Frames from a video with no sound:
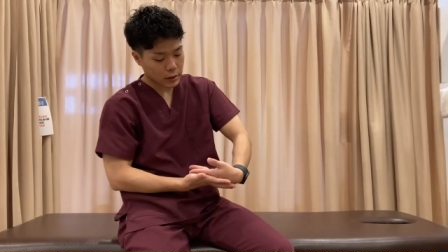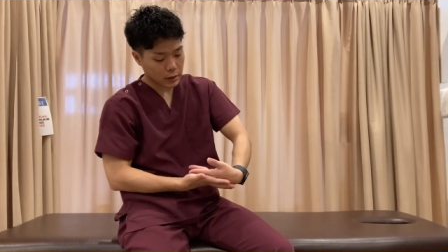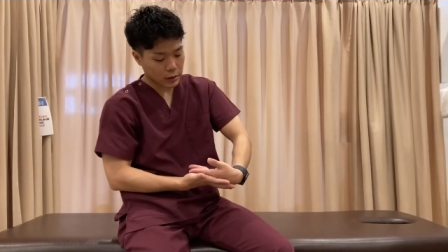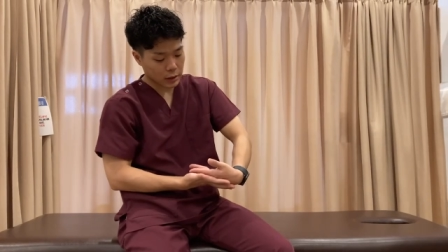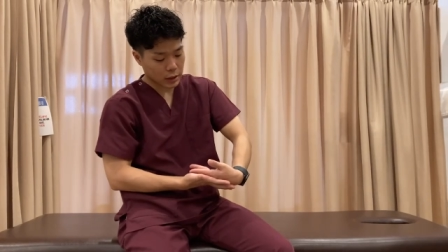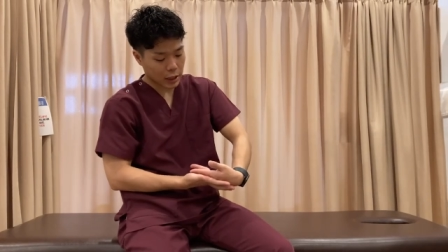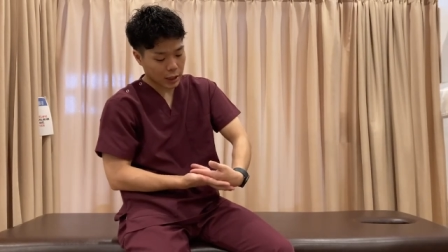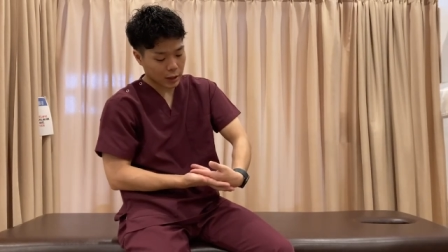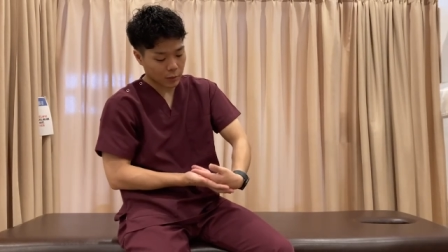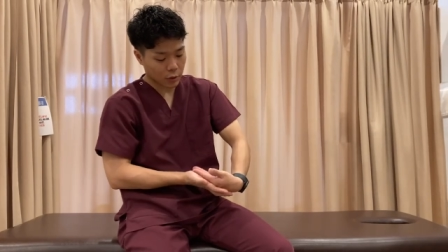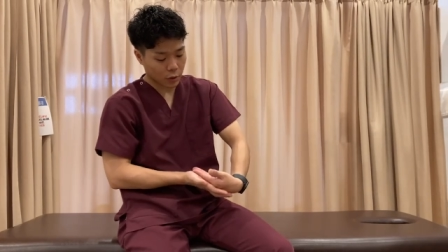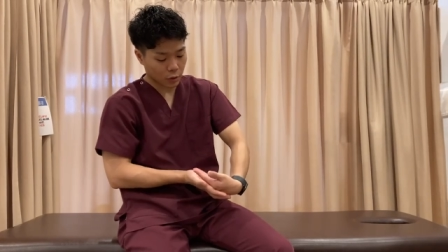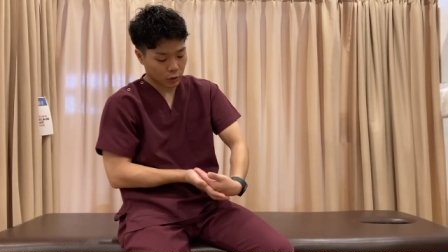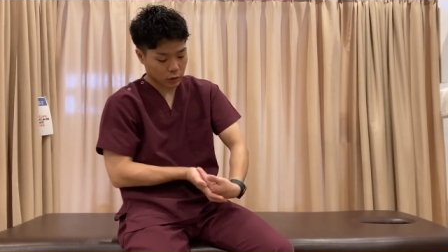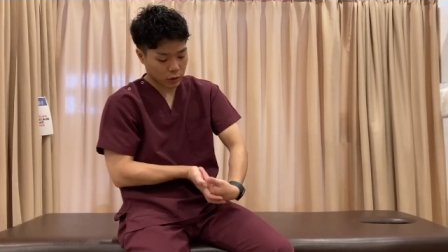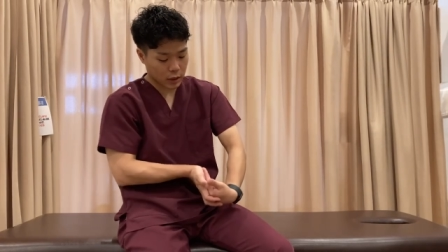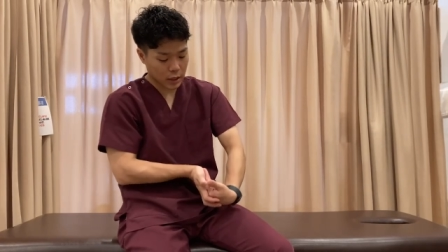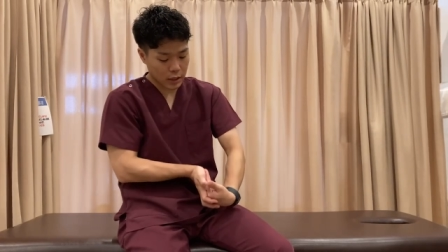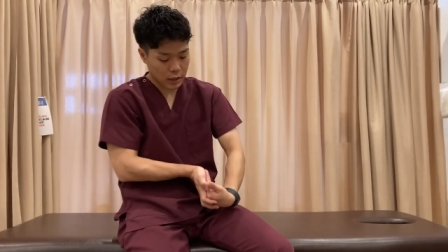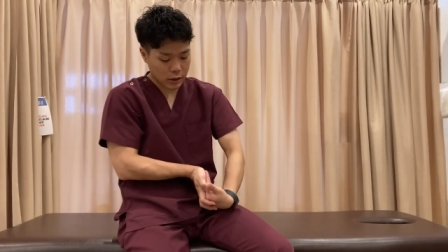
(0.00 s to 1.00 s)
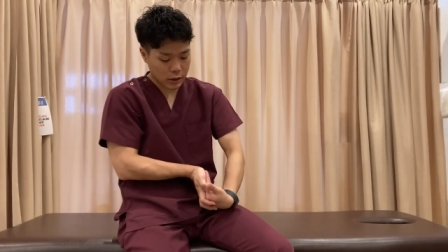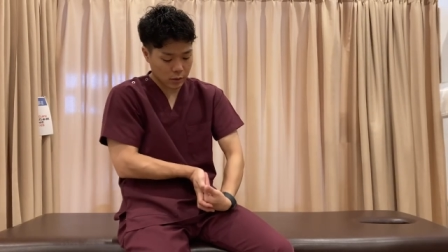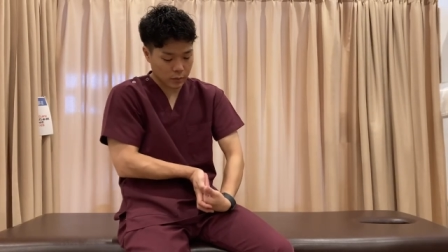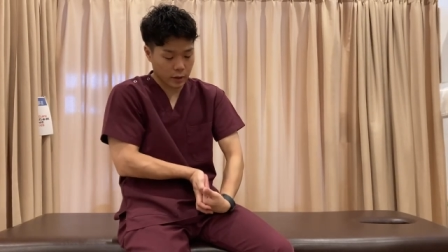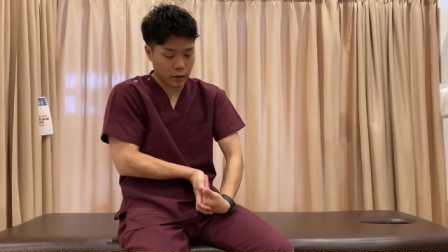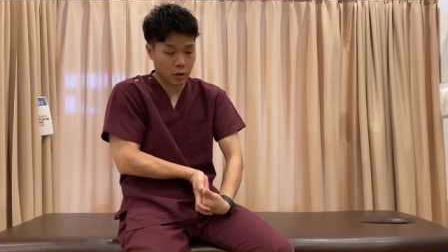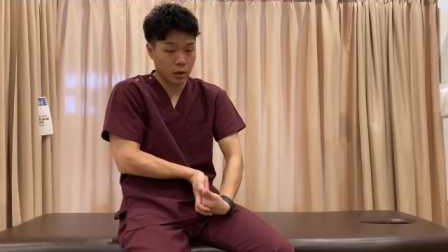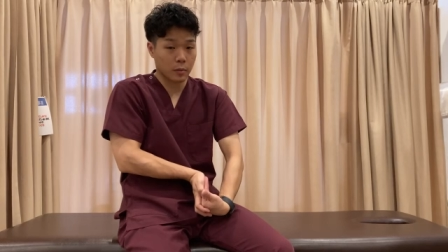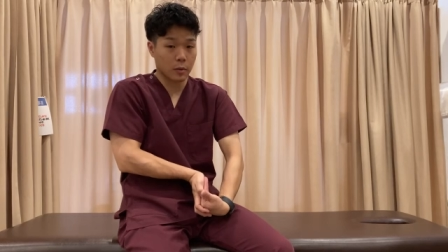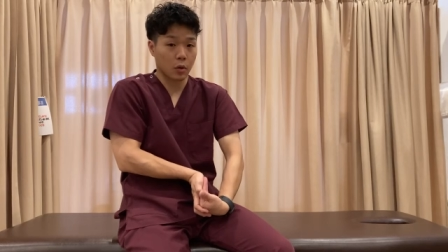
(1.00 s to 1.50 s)
手首を折って、そのま
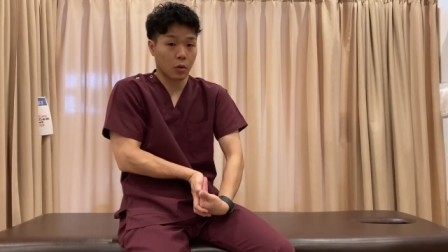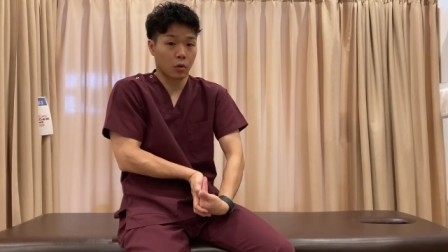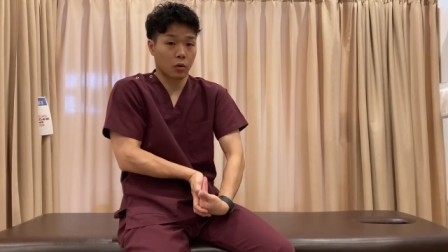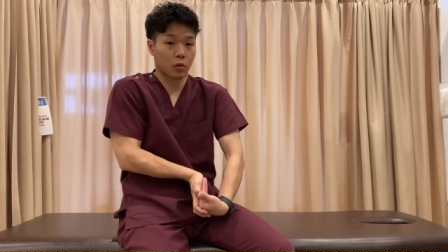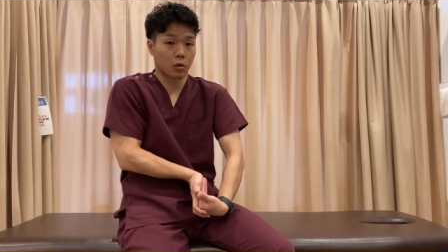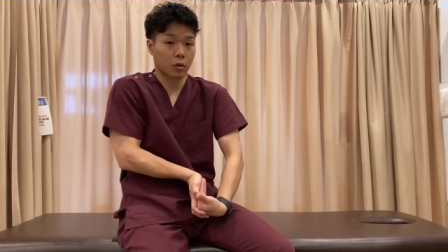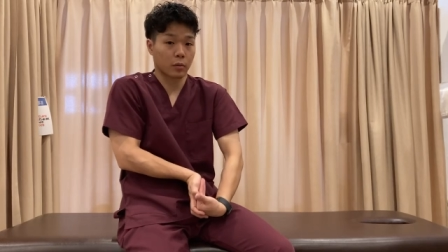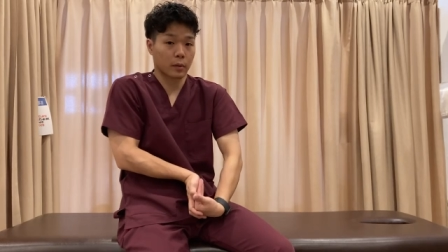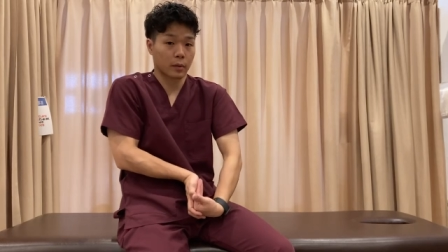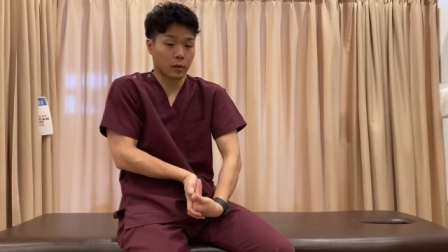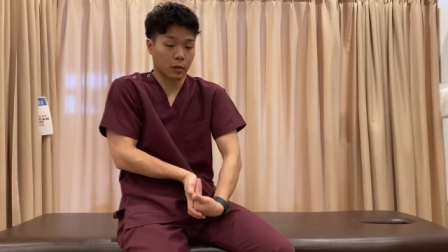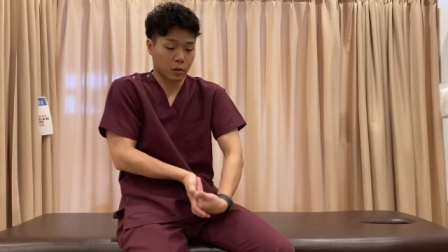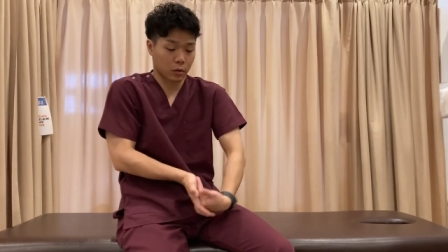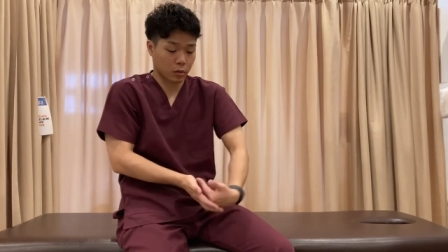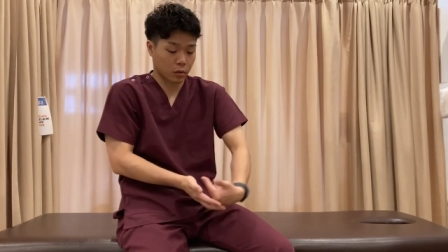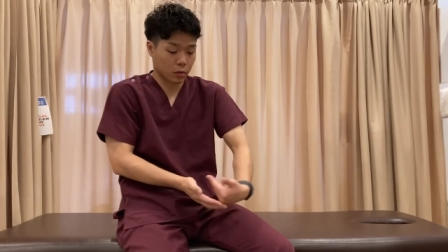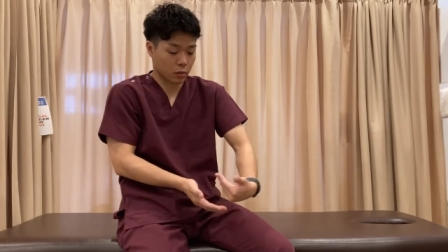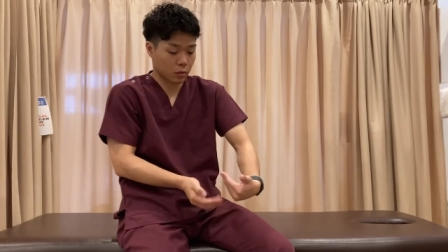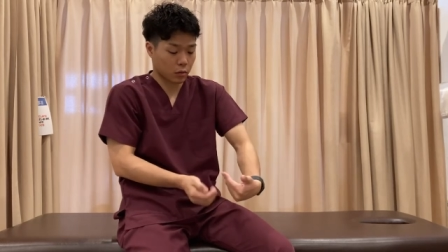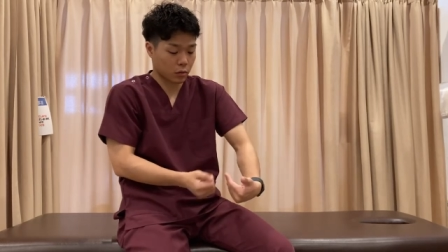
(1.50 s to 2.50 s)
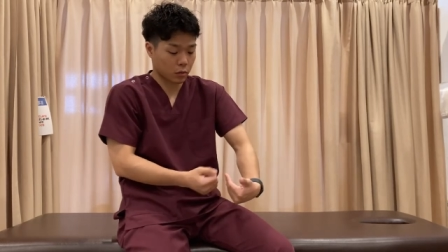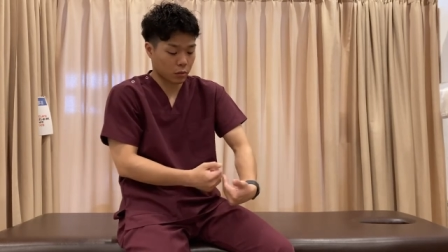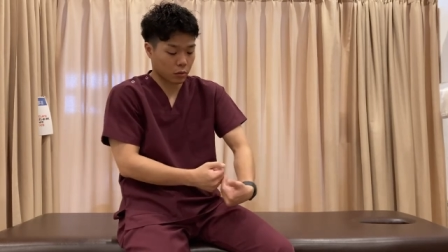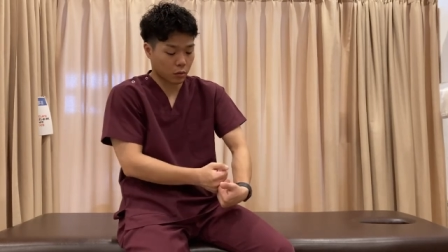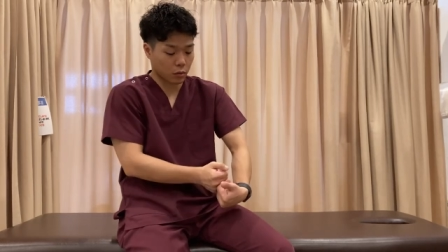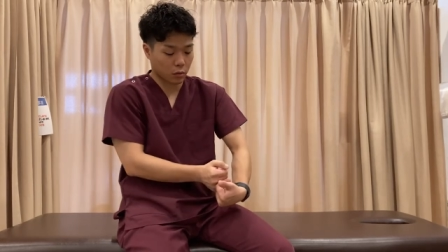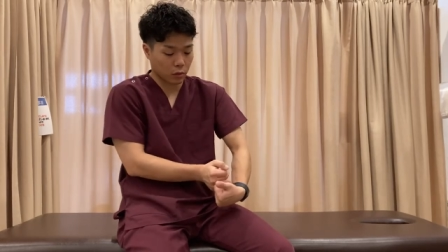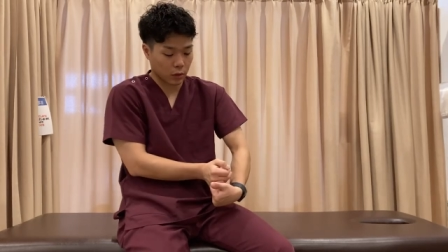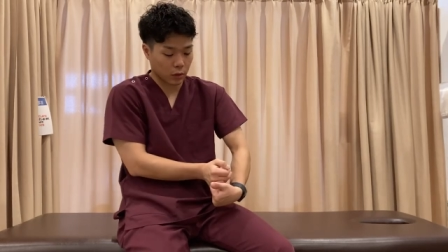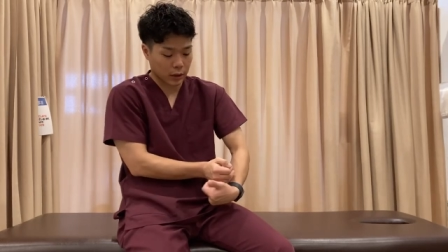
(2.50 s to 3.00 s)
ま指をこのまま、
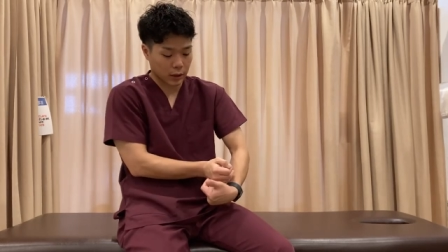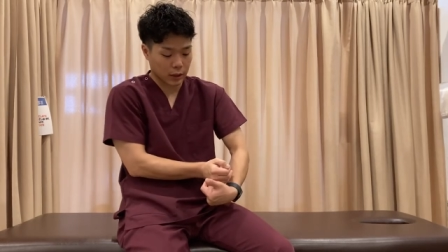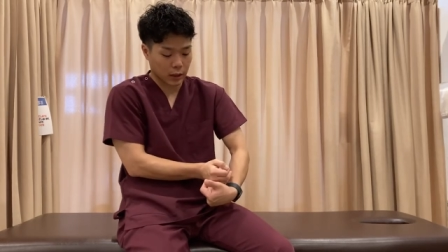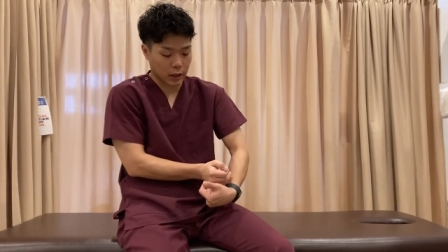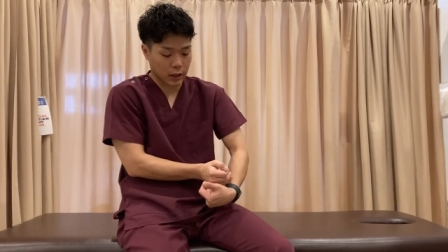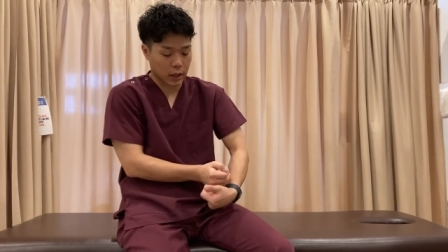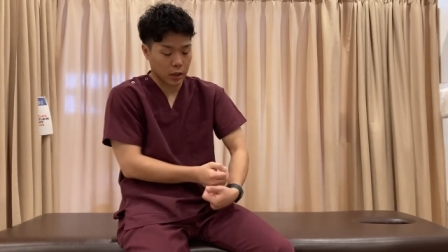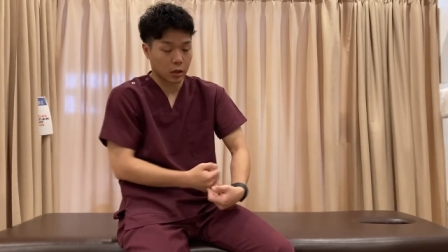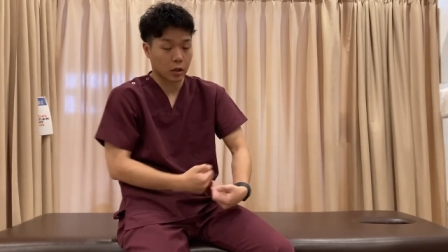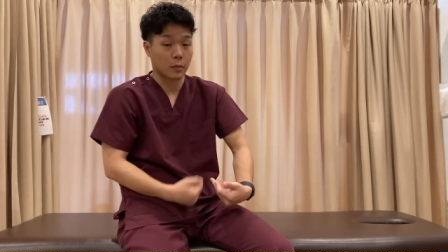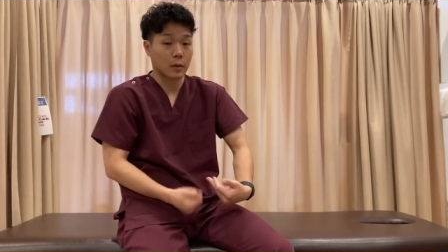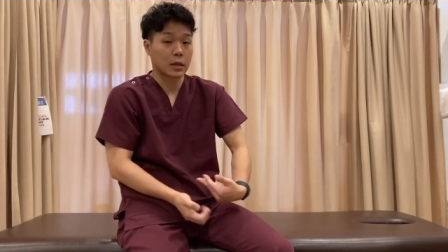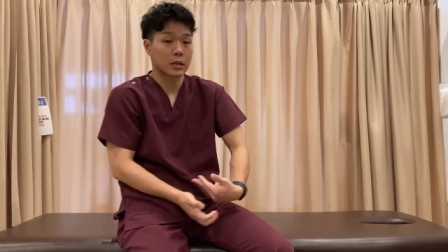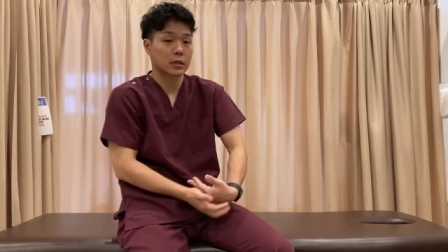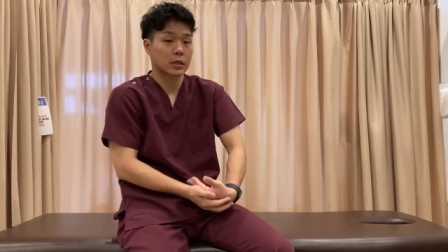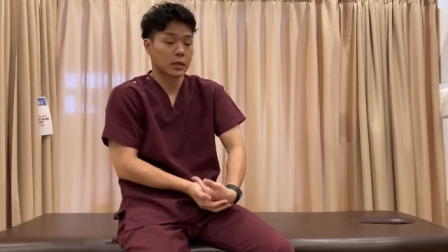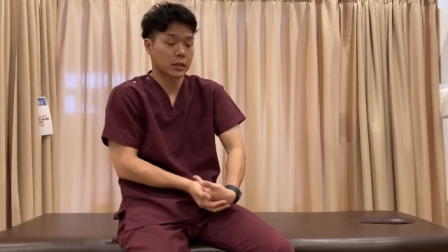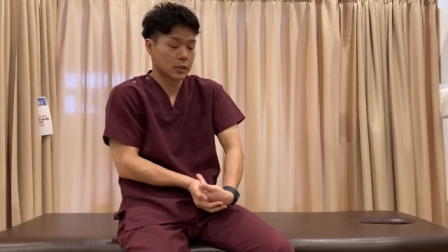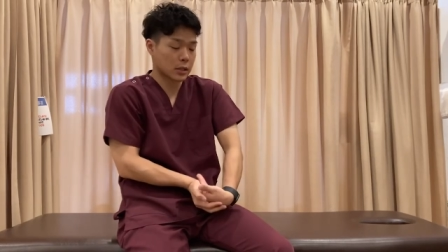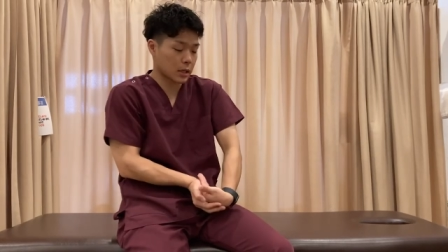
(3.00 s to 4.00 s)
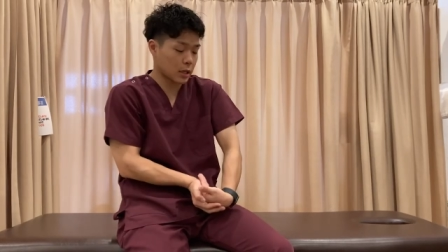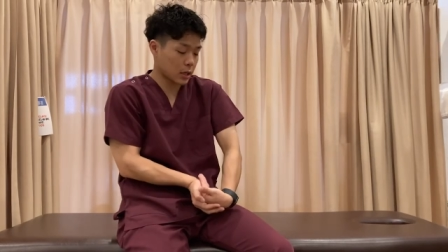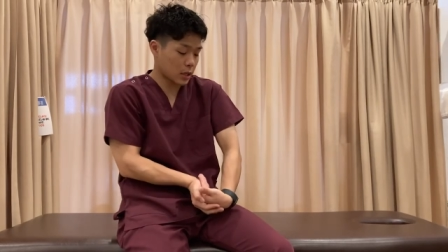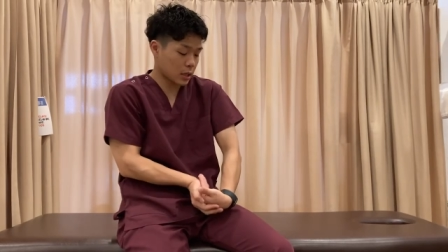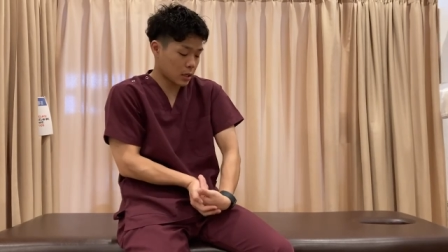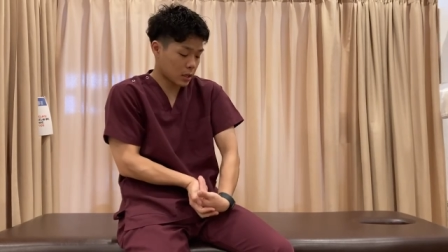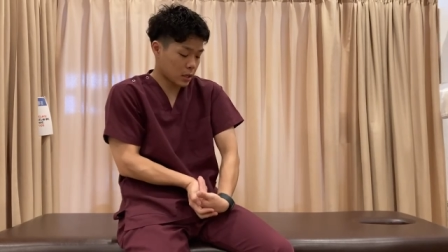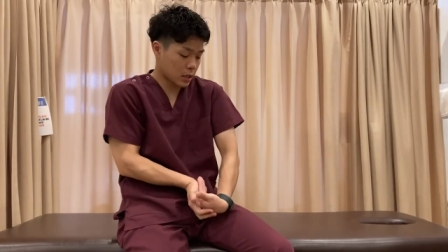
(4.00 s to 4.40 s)
こう折りたたんでいくイメージですね。